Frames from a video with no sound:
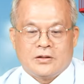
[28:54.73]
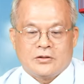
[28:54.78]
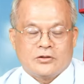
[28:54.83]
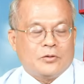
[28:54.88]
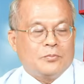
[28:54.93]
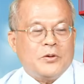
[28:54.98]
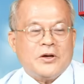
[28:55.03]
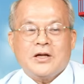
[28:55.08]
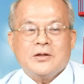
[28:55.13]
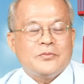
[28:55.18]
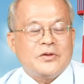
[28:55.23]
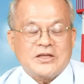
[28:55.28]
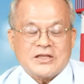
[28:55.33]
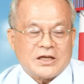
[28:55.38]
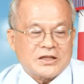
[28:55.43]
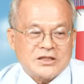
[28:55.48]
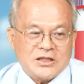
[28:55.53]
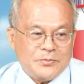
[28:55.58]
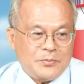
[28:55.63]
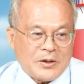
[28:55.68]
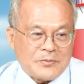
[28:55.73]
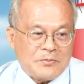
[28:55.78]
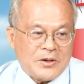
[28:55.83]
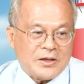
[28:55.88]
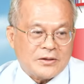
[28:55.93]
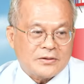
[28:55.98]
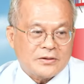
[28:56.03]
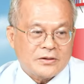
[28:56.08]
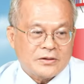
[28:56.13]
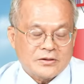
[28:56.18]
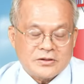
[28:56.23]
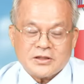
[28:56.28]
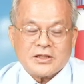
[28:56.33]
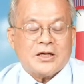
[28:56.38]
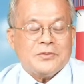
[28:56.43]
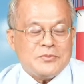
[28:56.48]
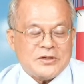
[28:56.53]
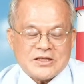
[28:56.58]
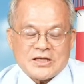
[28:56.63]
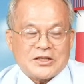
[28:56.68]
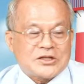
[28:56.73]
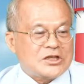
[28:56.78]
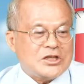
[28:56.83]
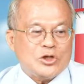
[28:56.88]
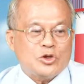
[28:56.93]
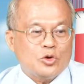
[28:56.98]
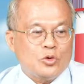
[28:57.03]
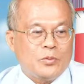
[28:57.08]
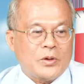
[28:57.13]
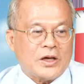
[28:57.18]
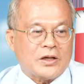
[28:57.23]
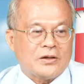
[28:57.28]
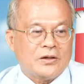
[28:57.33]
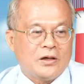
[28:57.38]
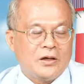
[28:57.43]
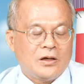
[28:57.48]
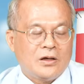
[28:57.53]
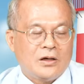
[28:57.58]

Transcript: 都不跟你们讲基本面，都跟你们讲技术面，